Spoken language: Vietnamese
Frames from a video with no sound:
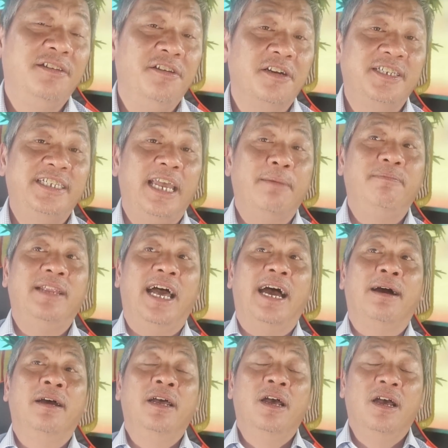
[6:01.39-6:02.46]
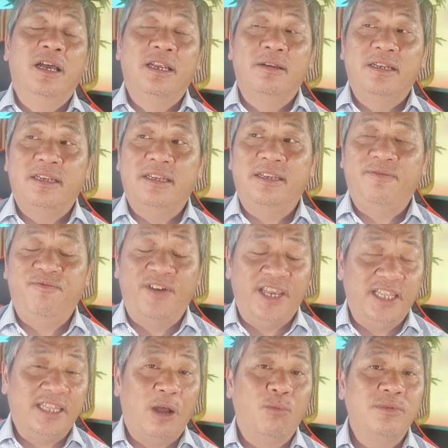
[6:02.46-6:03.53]
được xem là vị
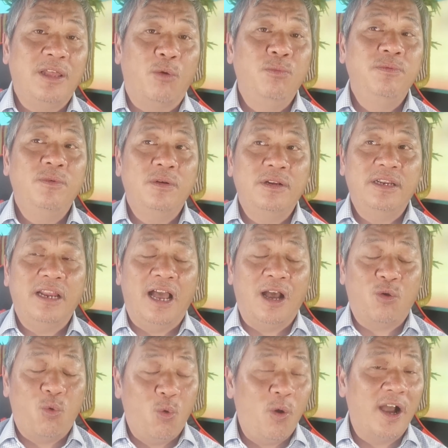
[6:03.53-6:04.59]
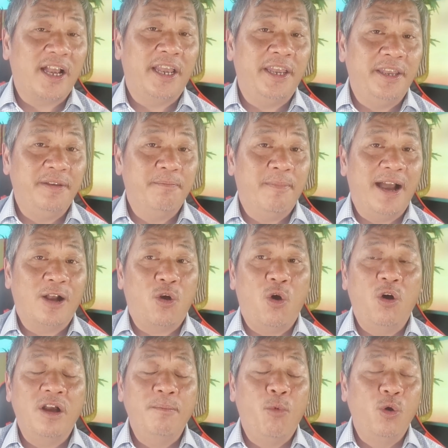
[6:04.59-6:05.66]
tổng thống à, của Hoa Kỳ mà
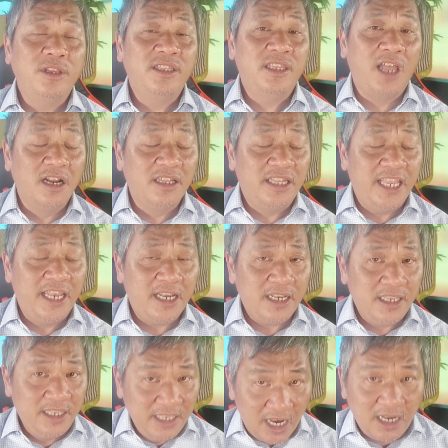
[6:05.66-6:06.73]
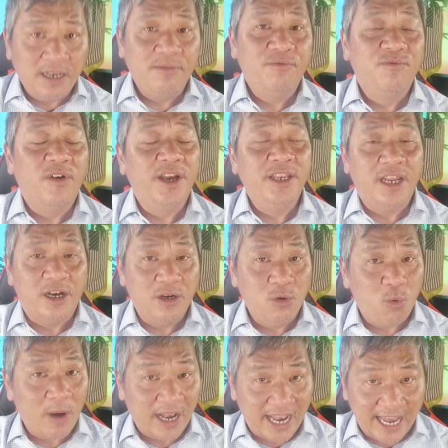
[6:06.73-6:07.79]
có cái mối thân thiết nhất với nữ
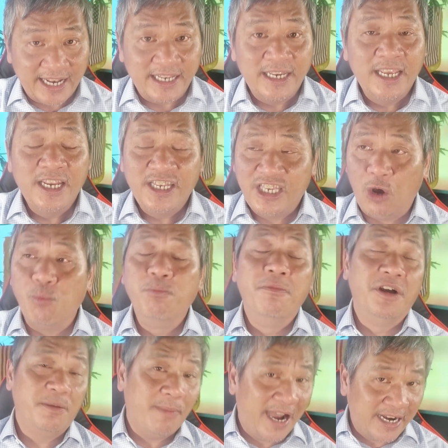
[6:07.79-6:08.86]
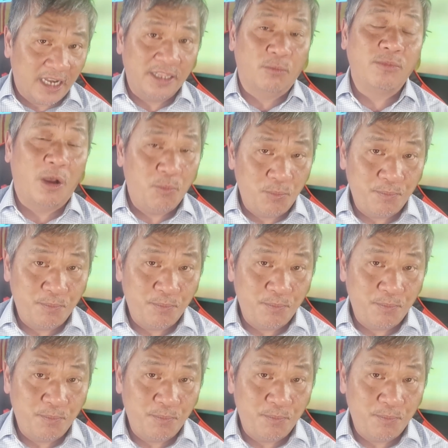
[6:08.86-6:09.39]
hoàng Anh trong 13 đời tổng thống.